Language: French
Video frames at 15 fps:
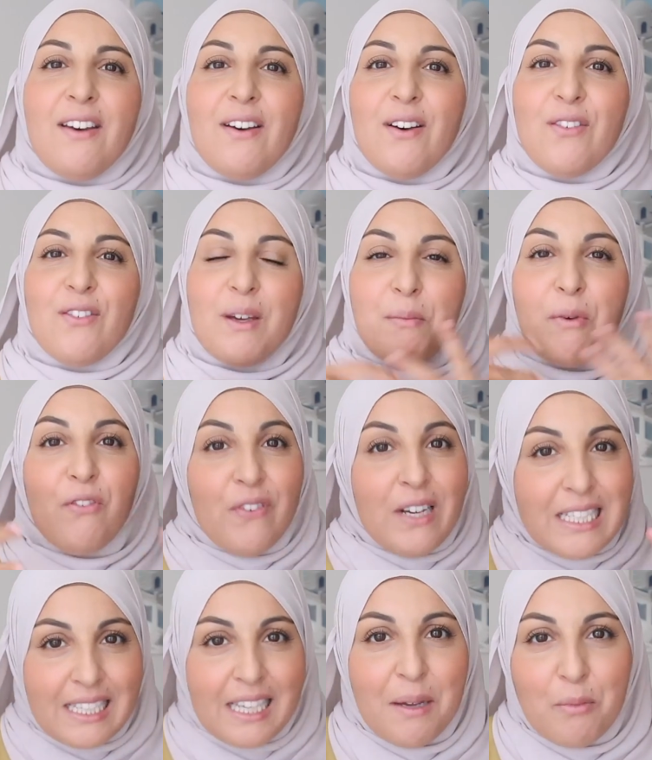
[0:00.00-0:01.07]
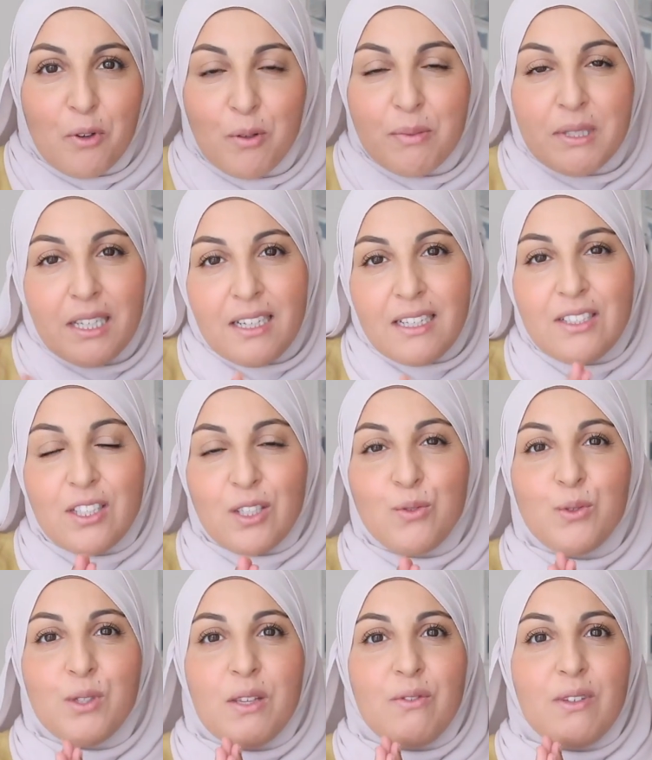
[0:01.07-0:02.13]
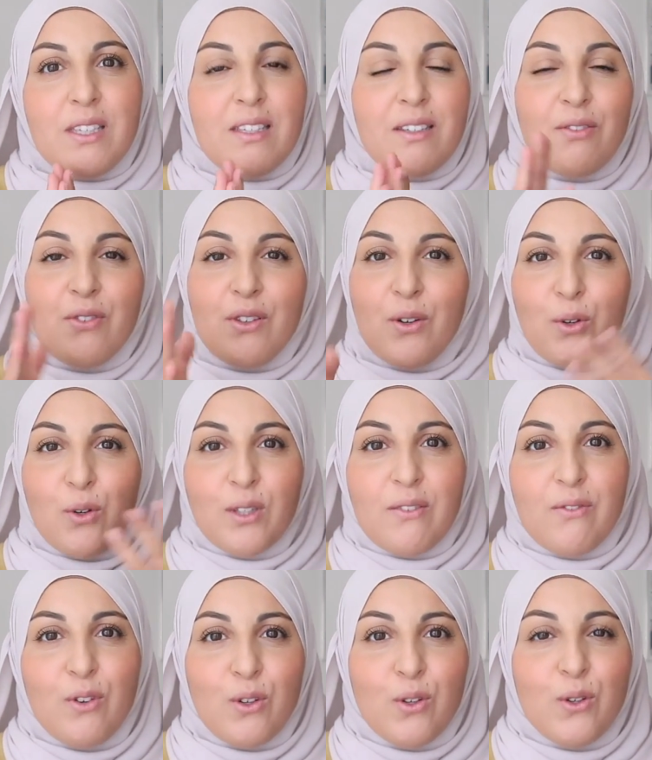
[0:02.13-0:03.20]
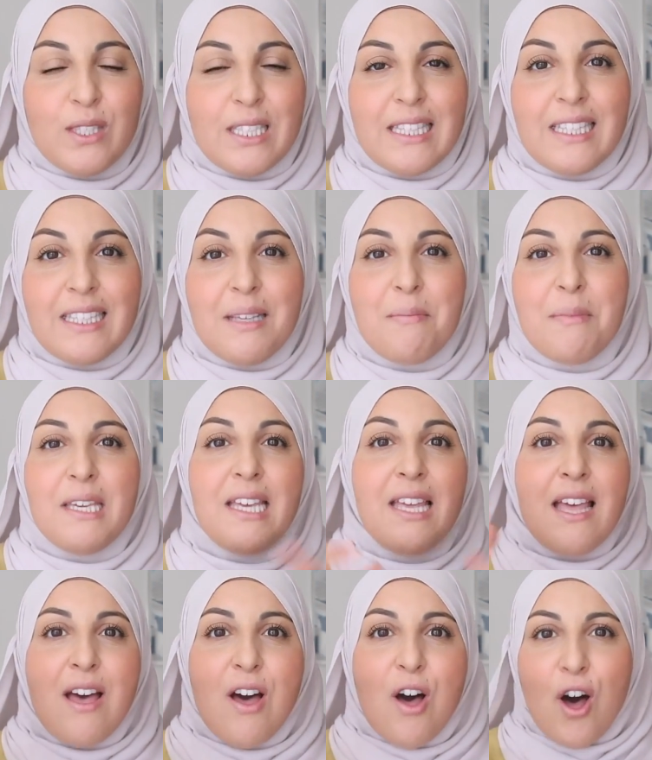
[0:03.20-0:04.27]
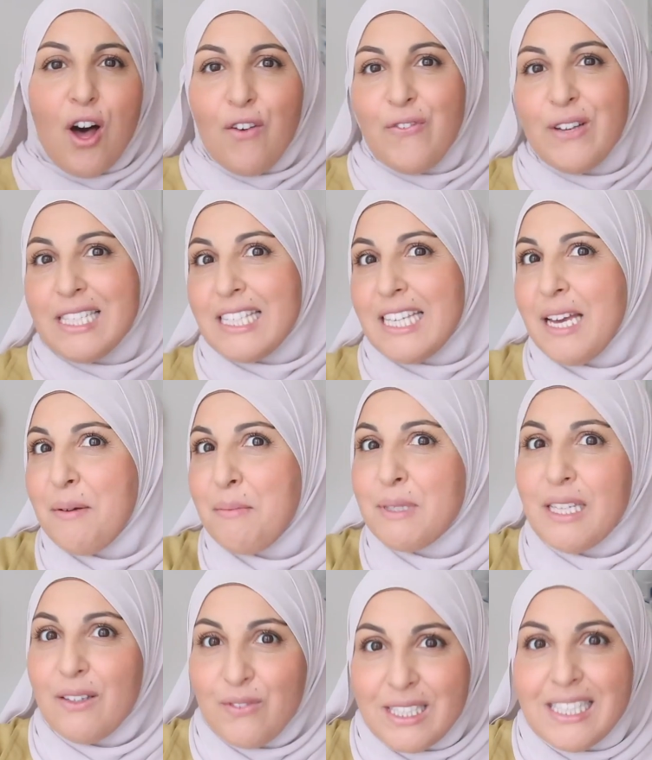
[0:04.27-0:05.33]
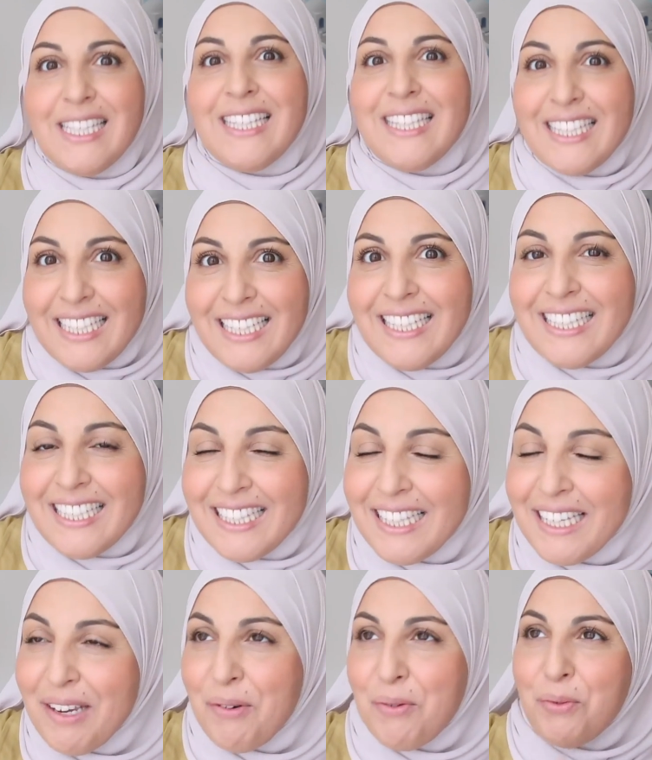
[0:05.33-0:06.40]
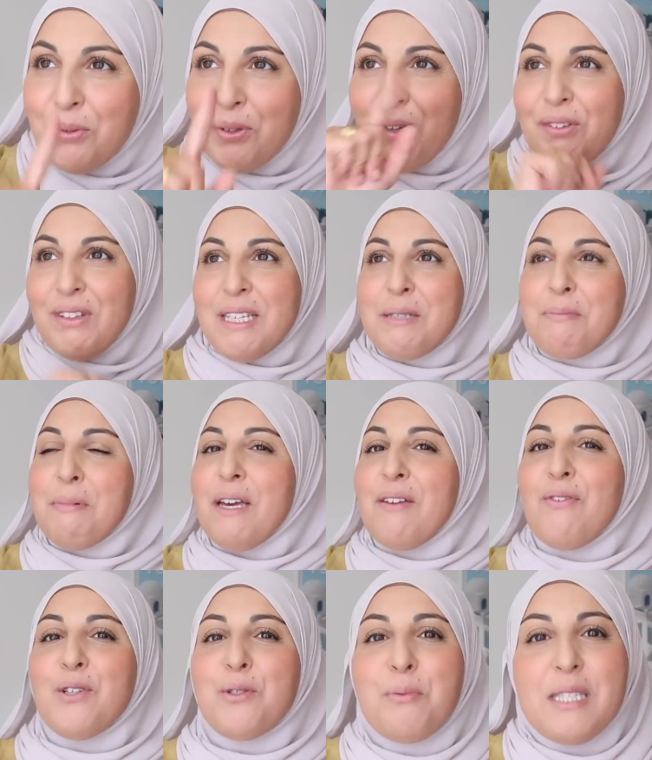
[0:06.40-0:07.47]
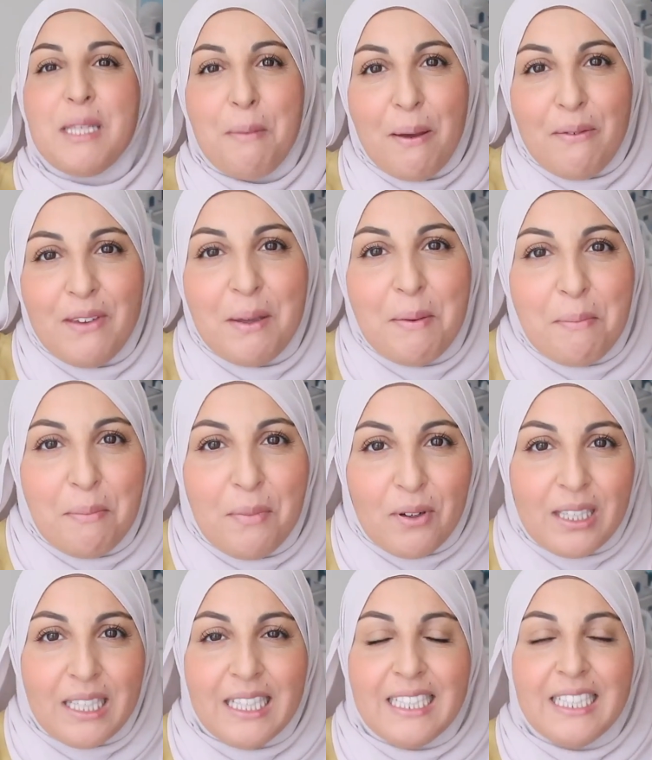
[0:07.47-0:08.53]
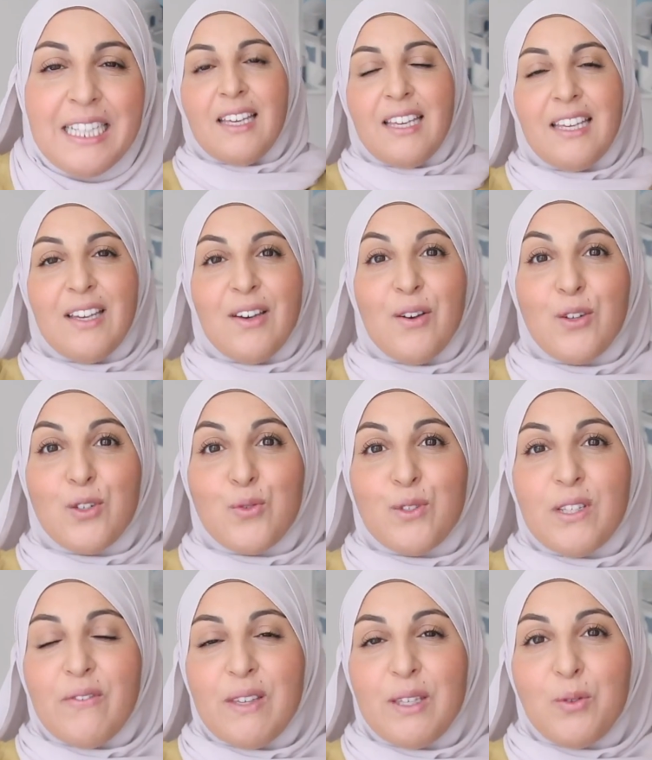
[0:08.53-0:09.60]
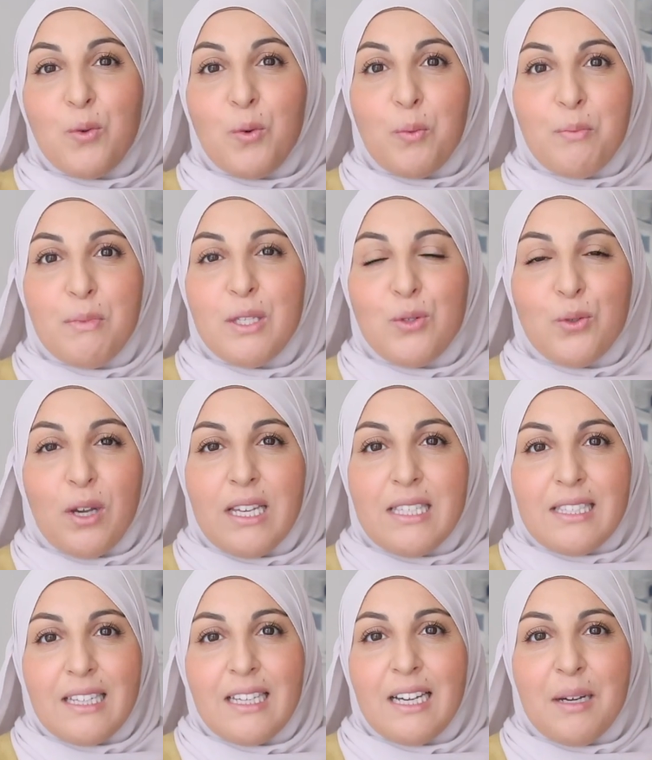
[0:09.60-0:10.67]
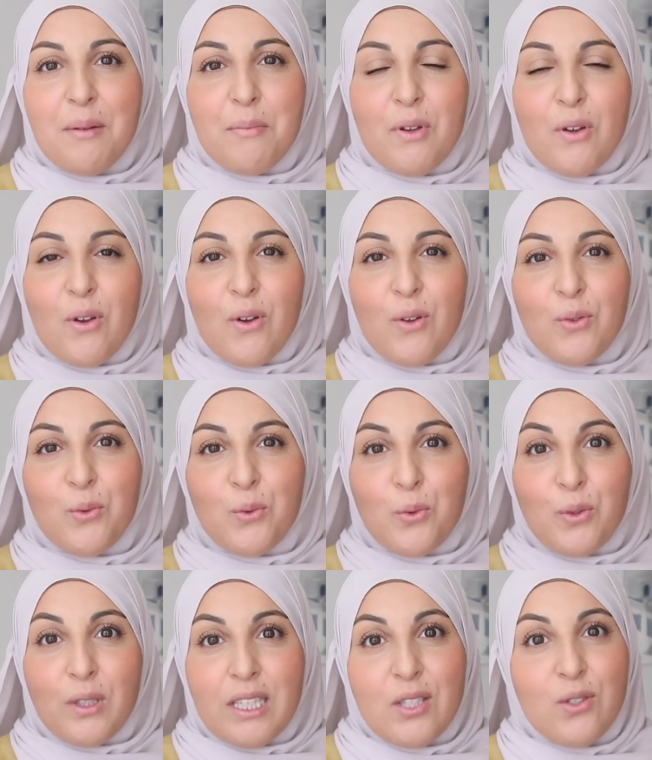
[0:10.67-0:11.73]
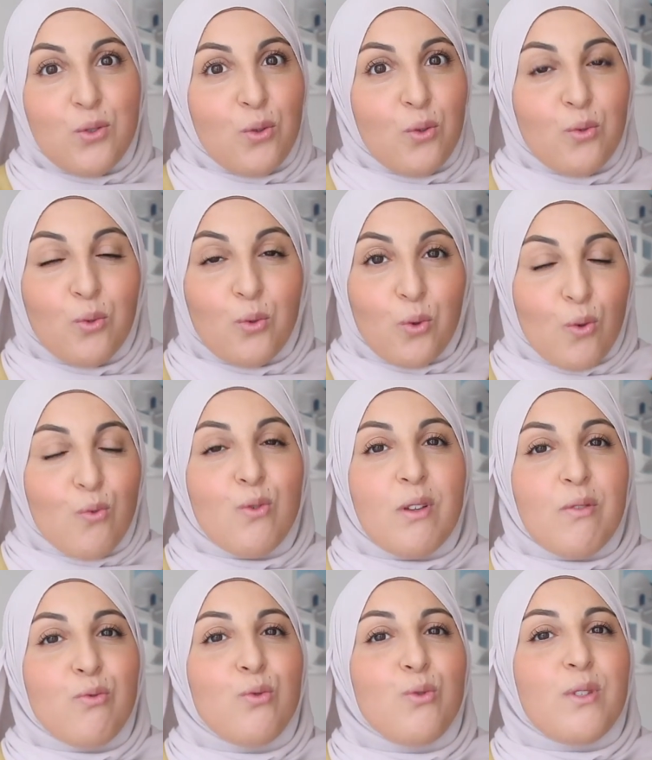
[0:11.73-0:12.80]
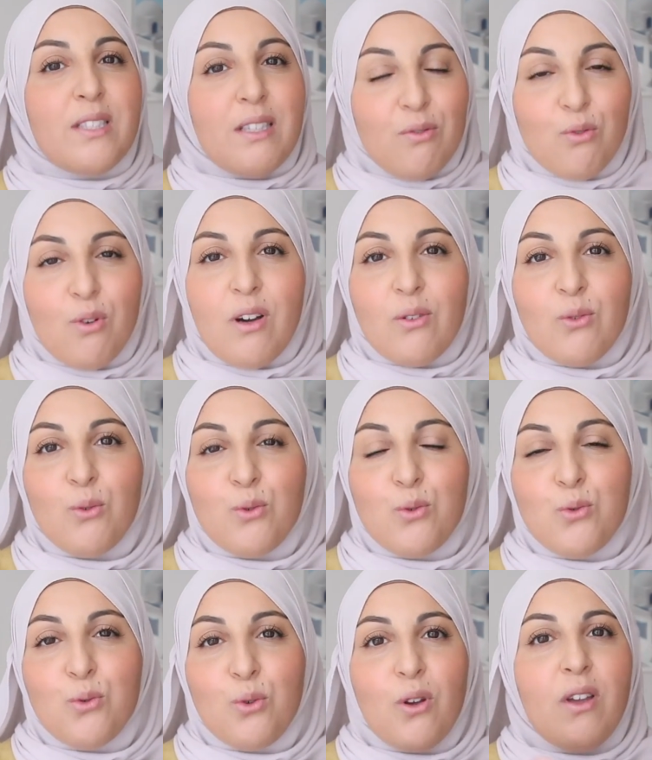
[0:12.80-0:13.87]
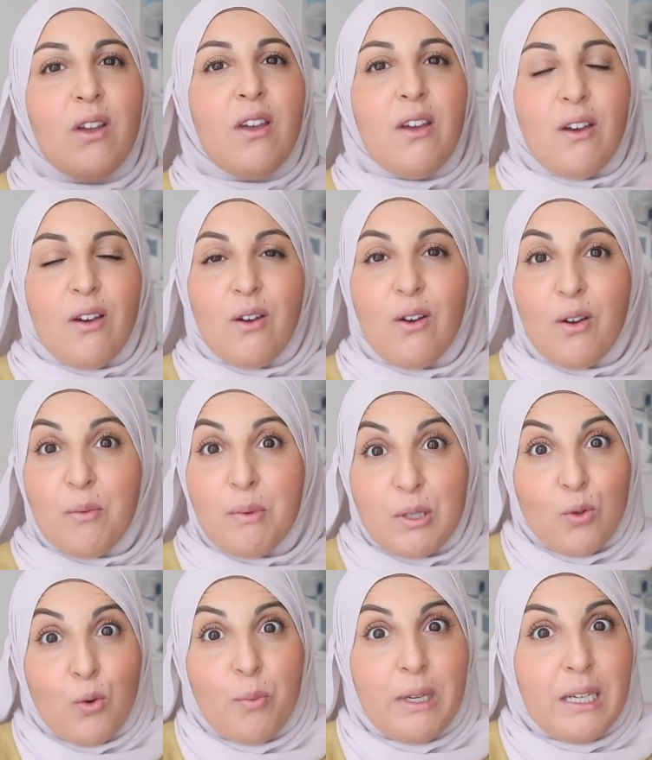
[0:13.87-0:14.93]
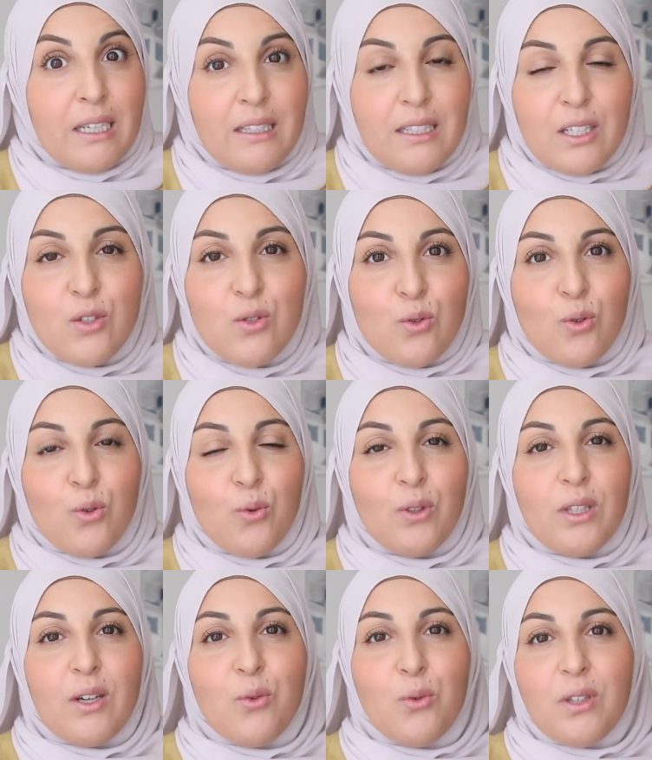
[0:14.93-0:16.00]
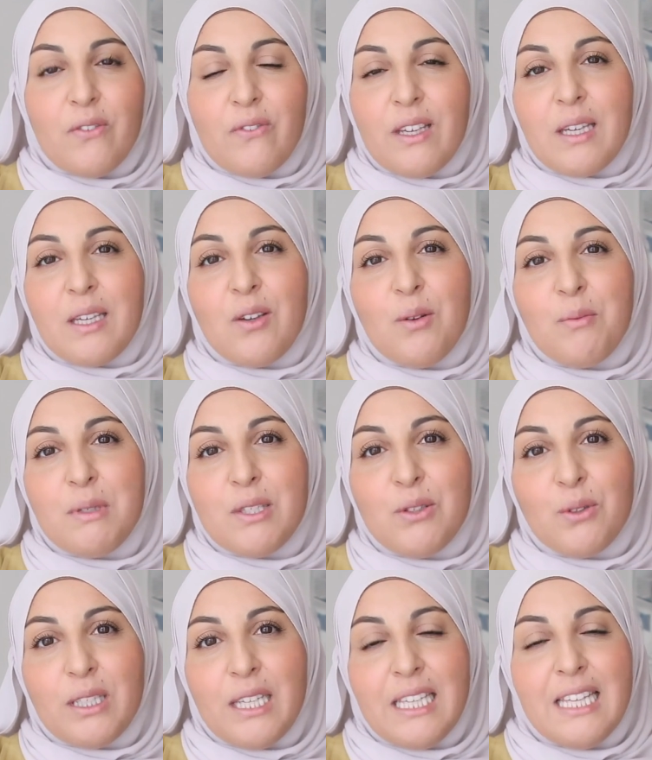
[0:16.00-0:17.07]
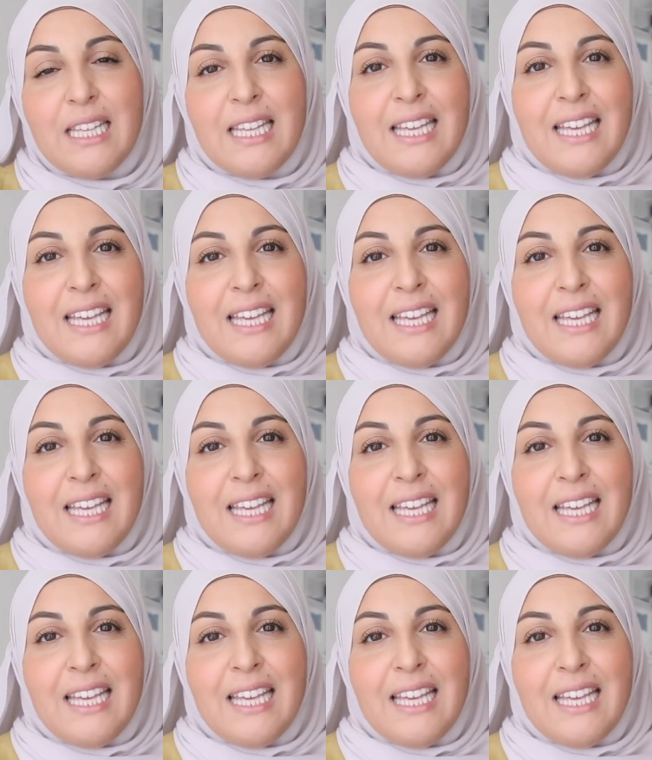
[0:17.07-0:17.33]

Euh, vraiment face cam comme ça. Je sais que vous avez fait encore des vlogs cet été, mais en face cam. Ça faisait très très très longtemps, n'est-ce pas Et franchement, ça m'avait manqué. Et euh, je vous avais donc mis sur Instagram euh, donc une question. Donc que voulez-vous savoir donc sur euh, bah, sur le pèlerinage qu'on a, qu'on a fait avec Mr. K.